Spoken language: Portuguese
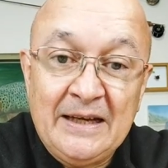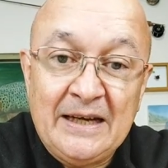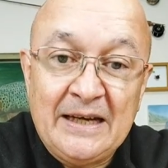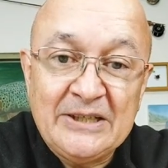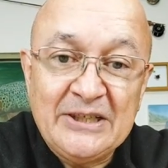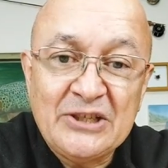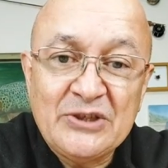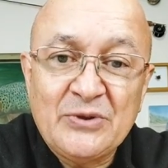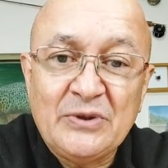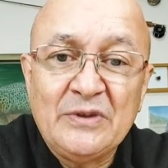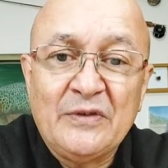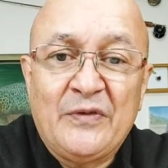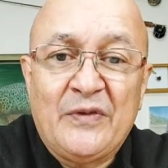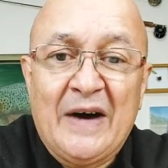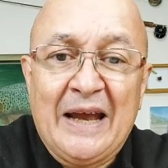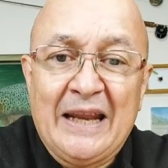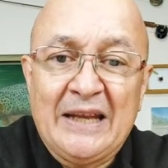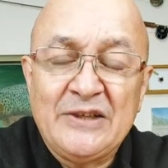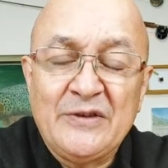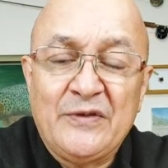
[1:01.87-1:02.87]
A gente, quando
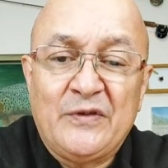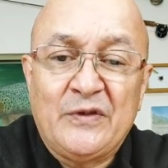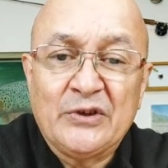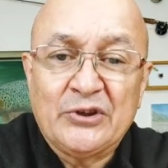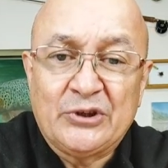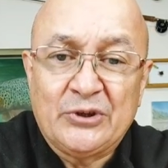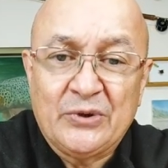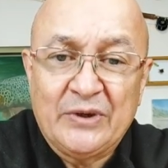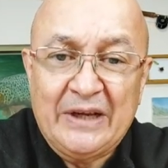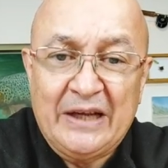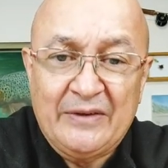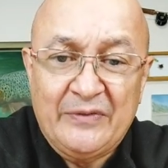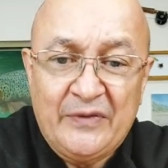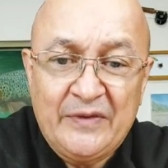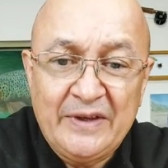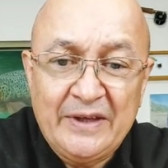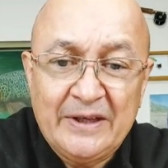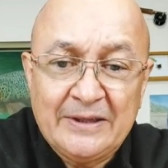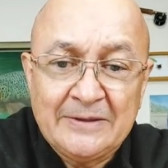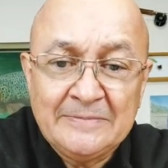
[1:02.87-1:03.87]
fala de
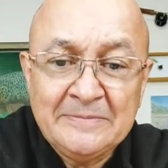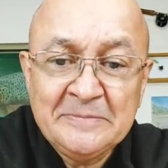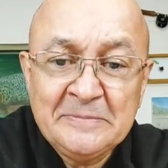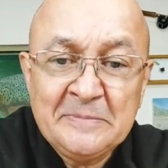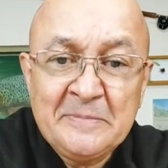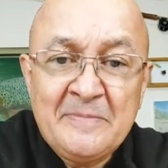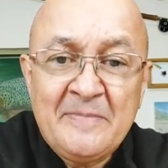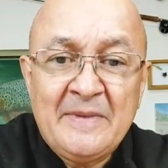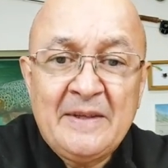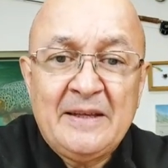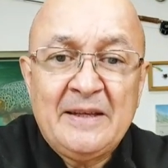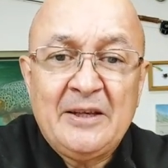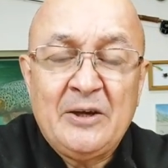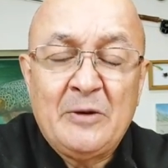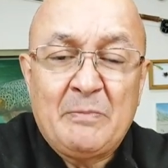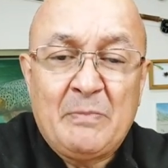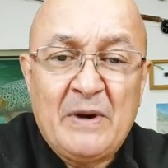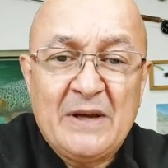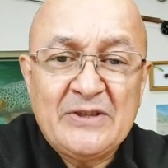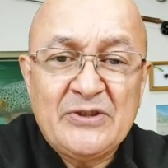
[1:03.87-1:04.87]
fotografia,
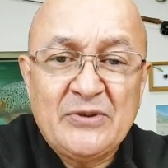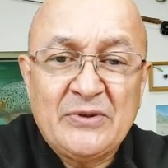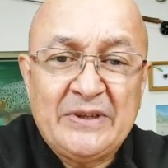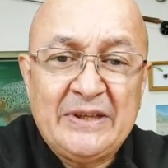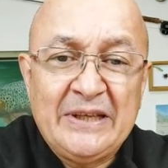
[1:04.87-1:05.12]
eu posso